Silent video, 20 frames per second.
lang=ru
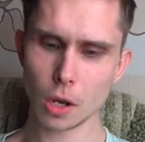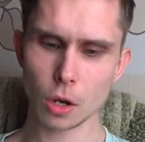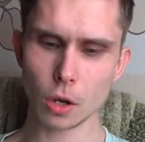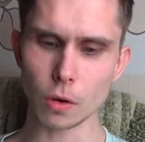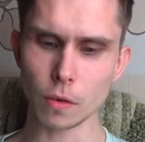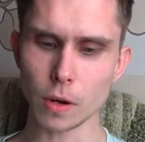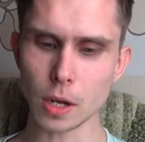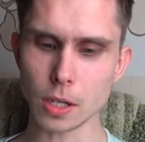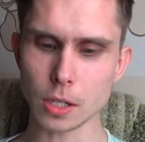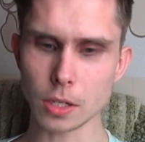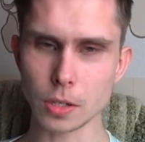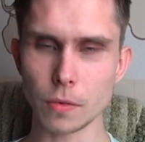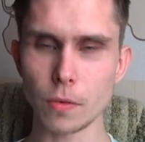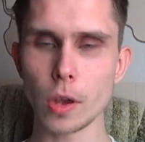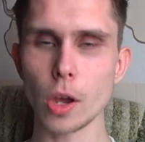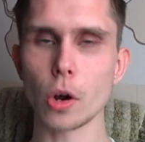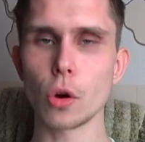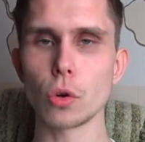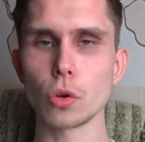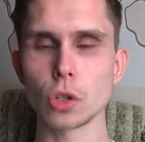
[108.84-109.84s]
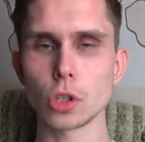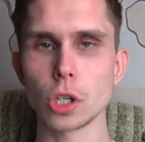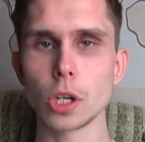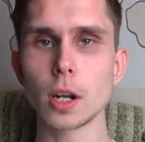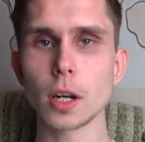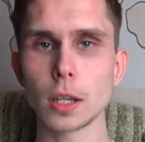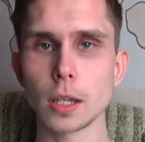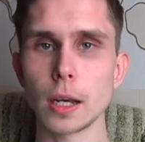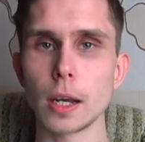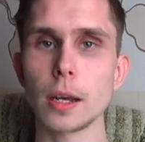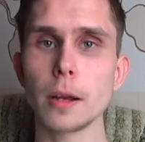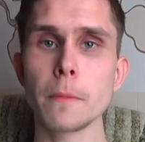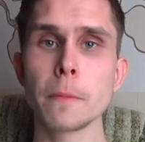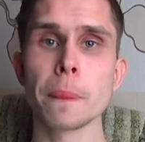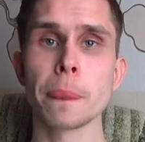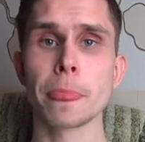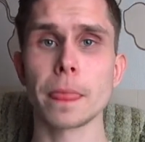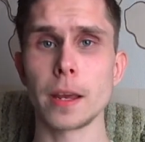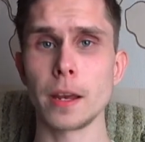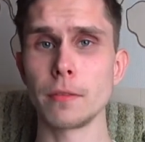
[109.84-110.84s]
у вас сверху жир, да,
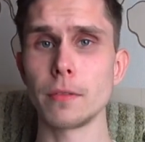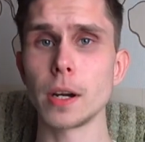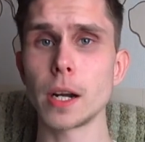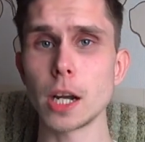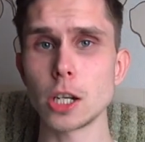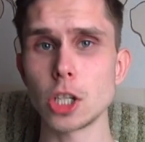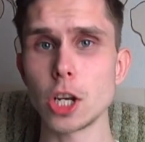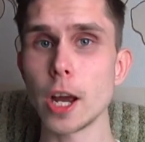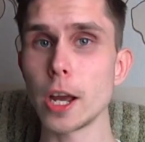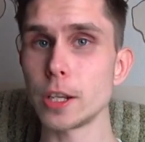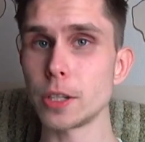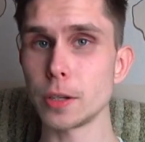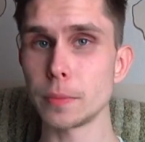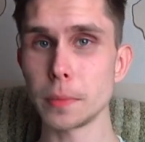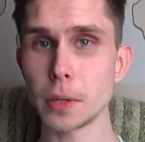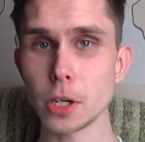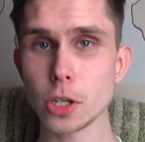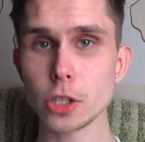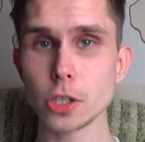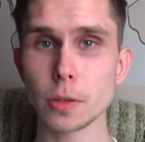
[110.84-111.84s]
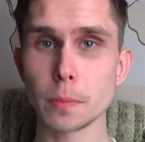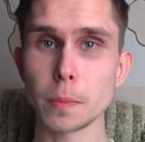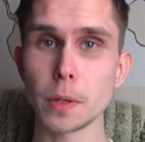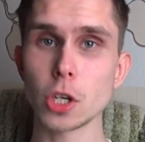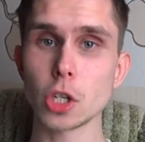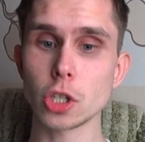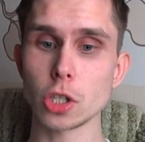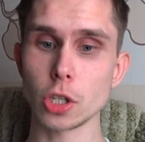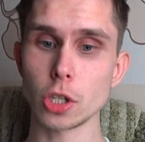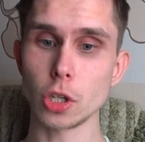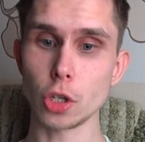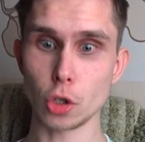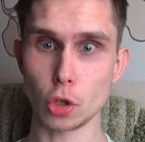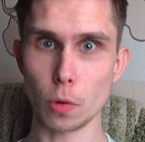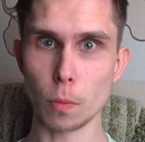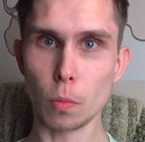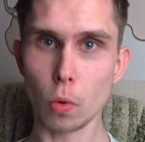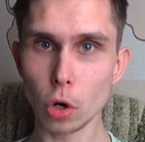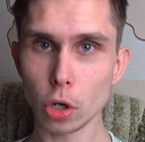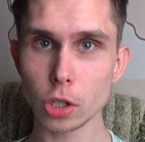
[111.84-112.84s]
и вы качаете мышцы, мышцы
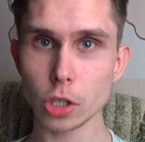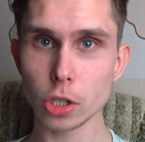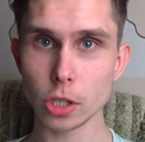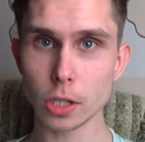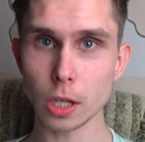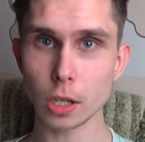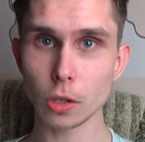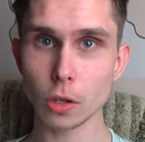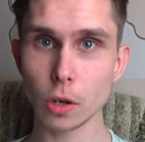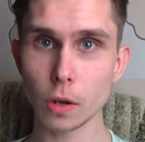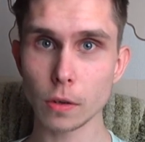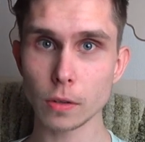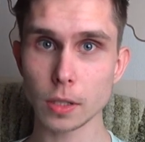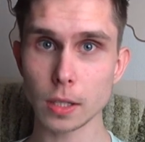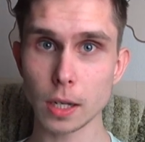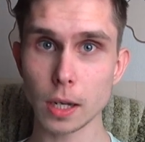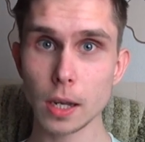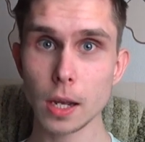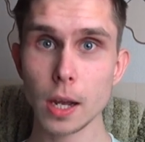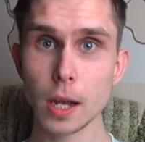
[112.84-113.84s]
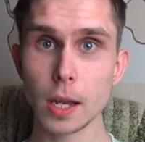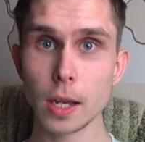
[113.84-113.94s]
еще больше становятся,